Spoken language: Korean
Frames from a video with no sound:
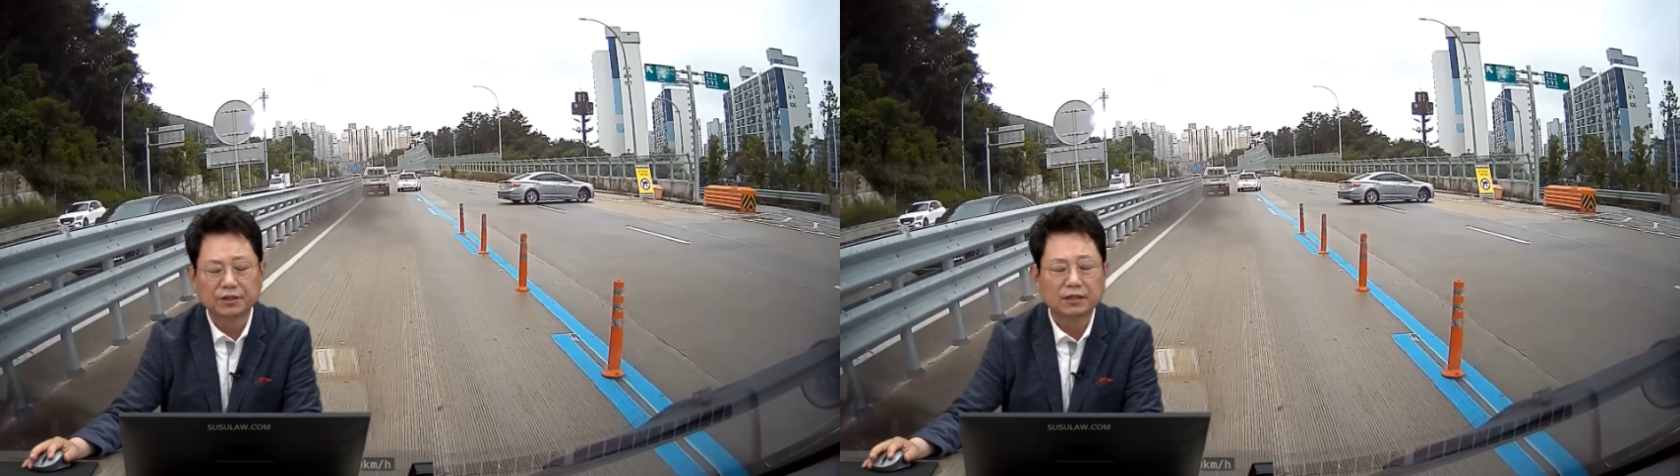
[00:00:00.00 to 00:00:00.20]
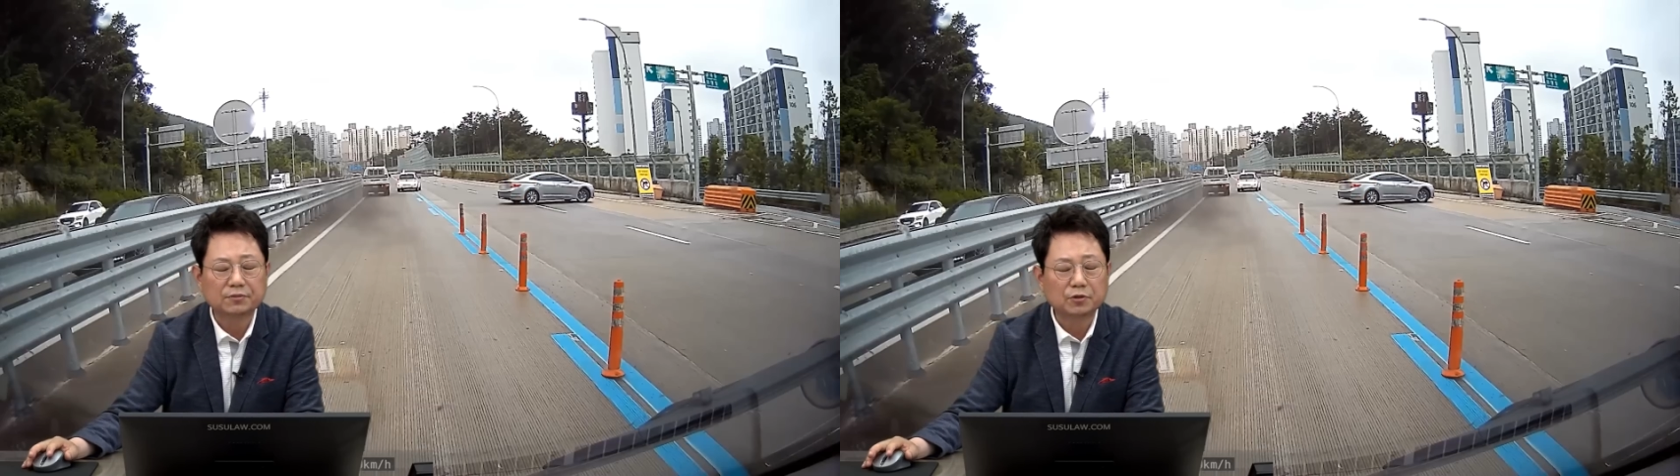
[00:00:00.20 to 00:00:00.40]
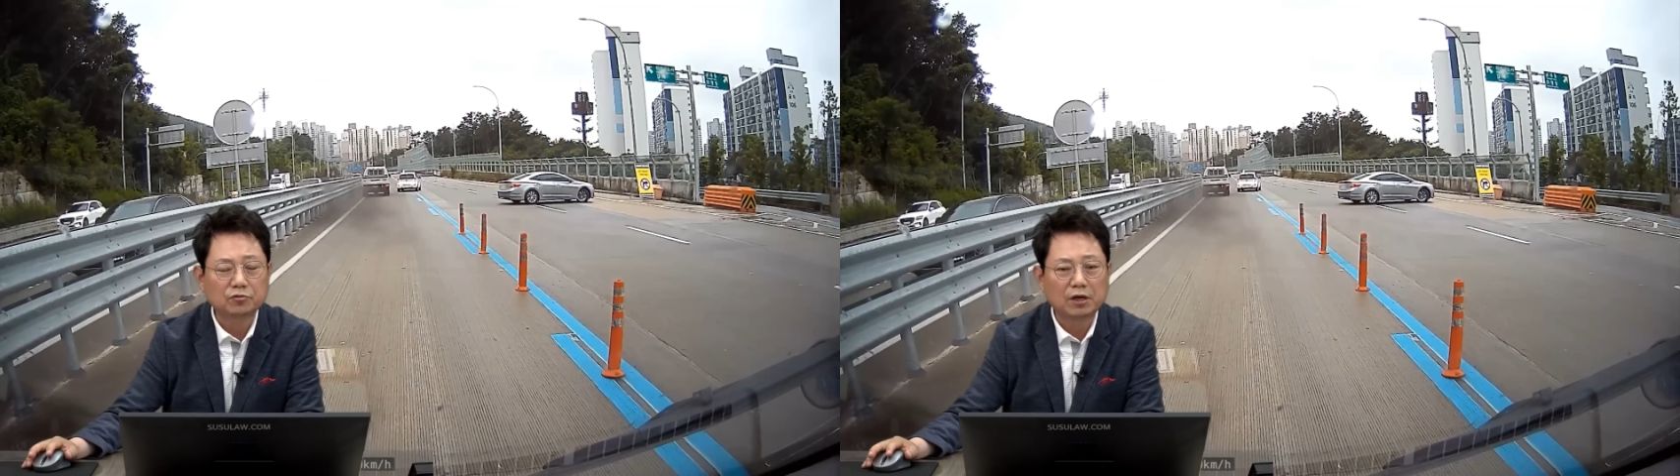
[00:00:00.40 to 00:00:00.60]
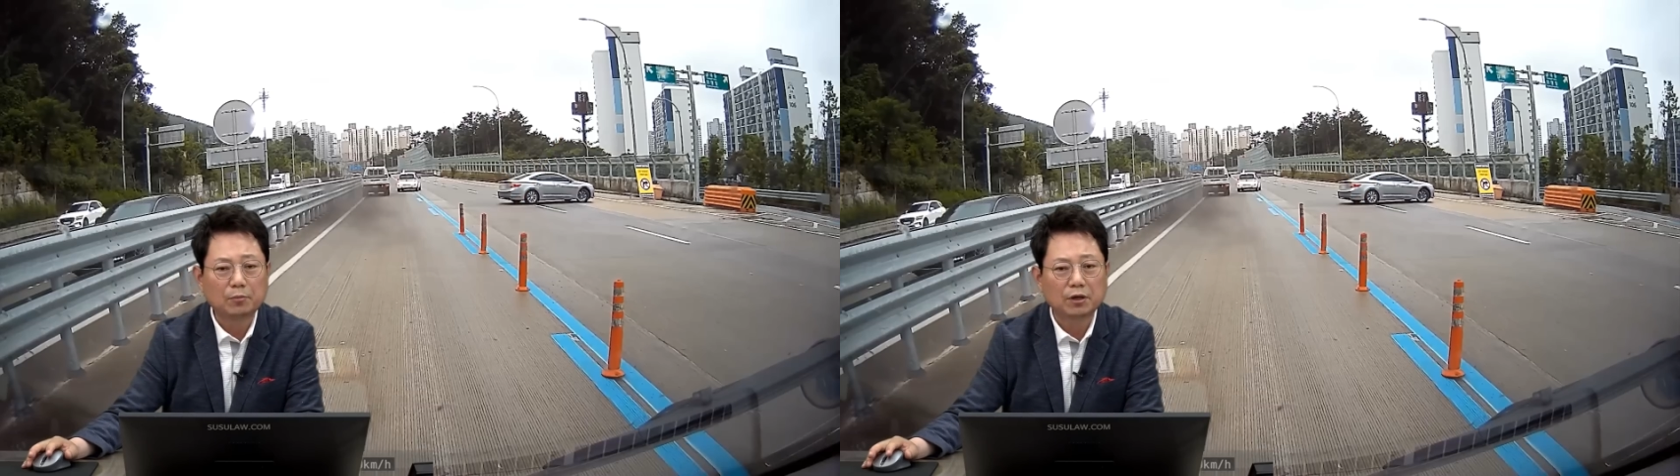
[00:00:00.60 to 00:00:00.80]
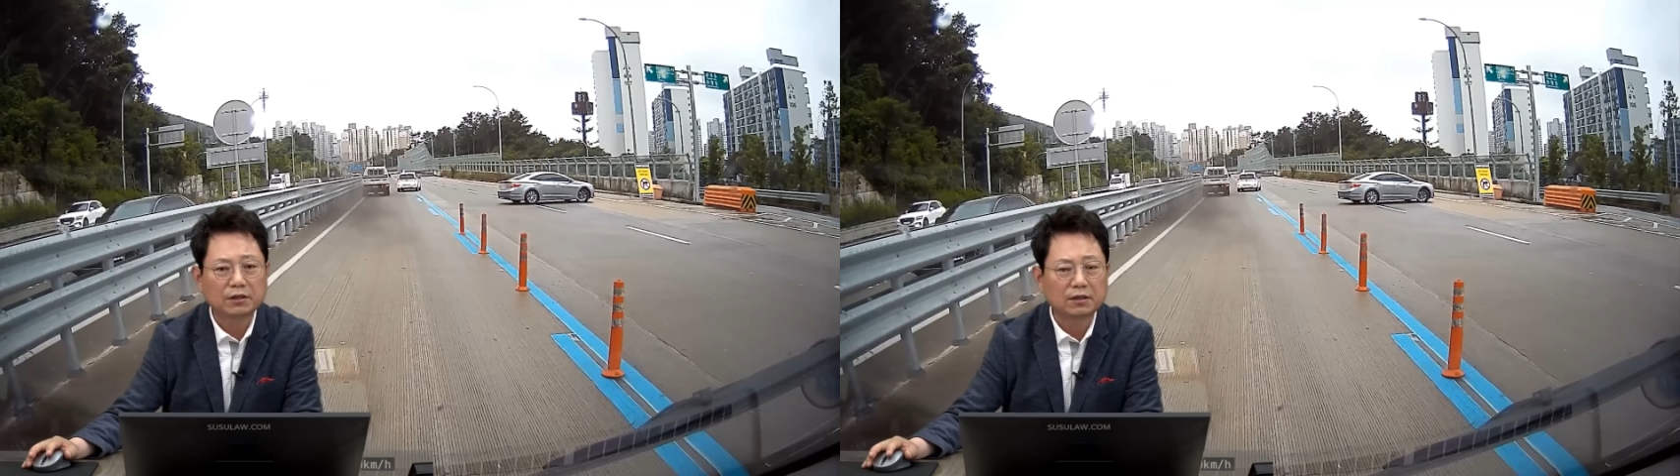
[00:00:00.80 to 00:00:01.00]
구상금
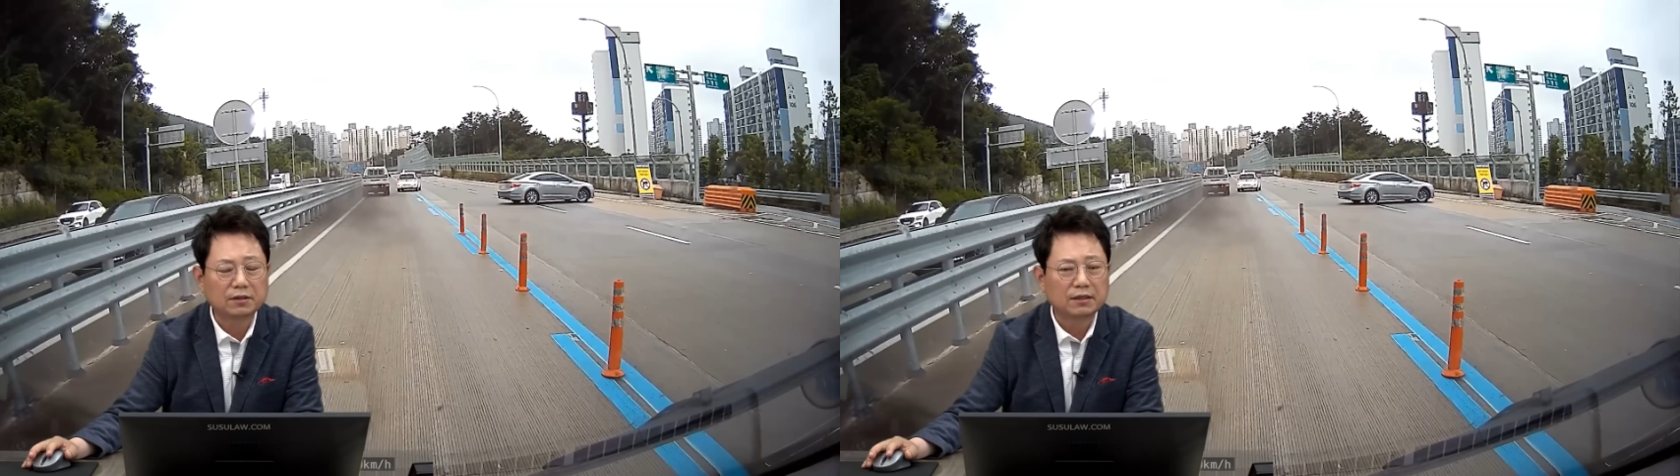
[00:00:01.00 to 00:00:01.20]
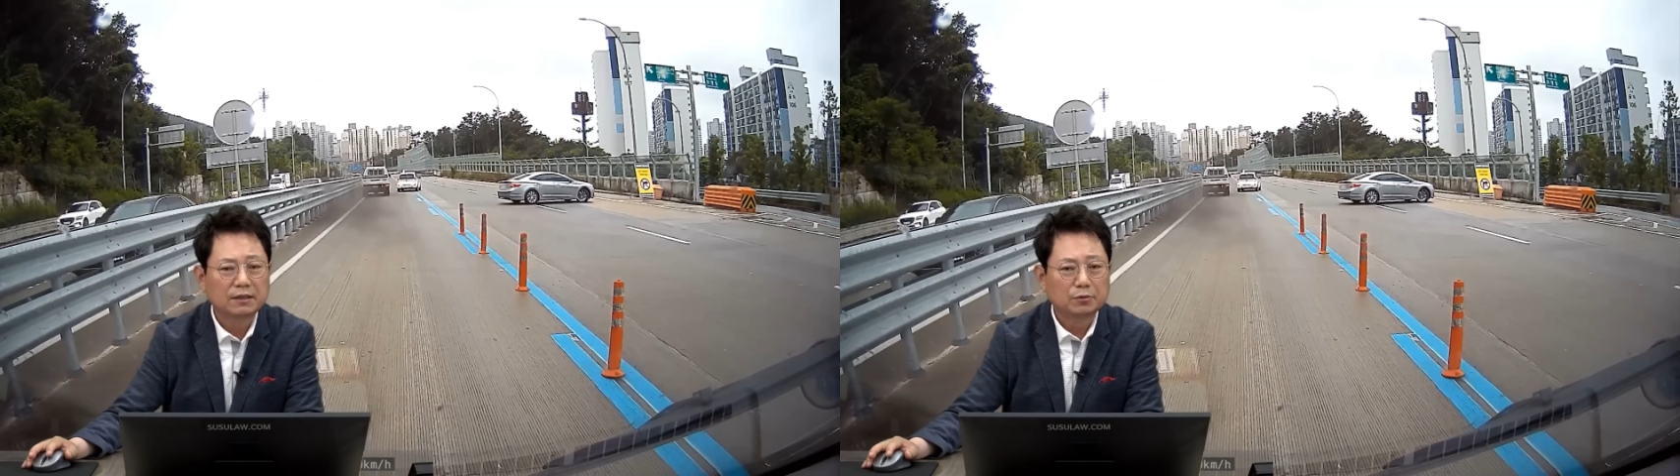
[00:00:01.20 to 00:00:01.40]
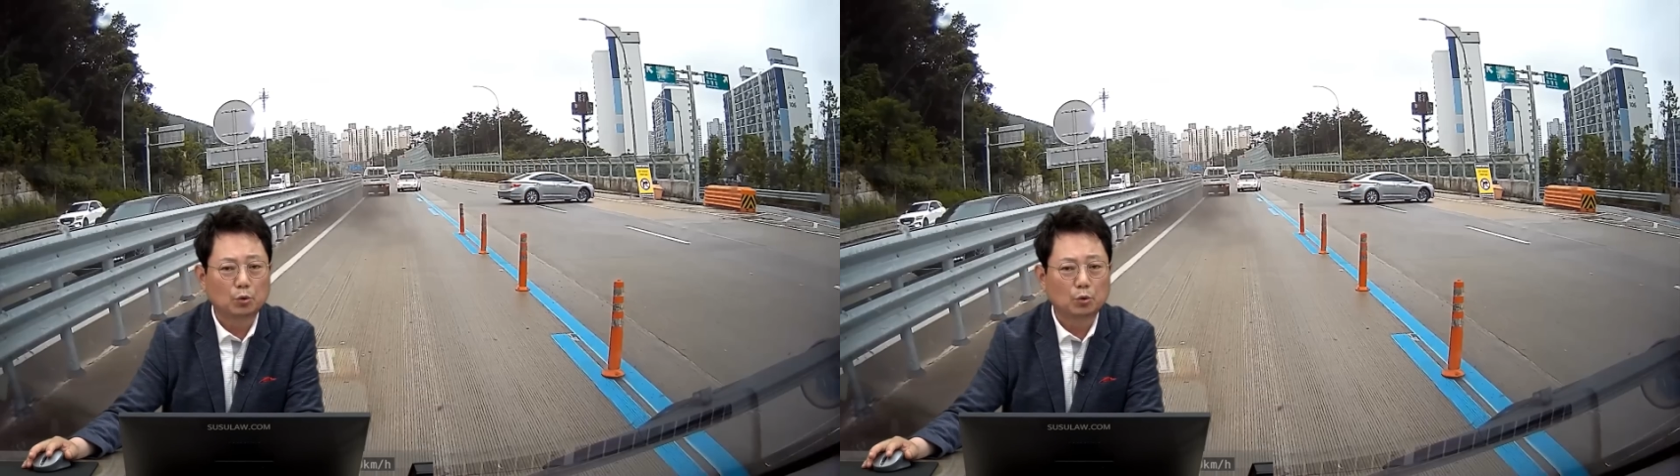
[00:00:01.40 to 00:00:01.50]
청구를 해보겠다는,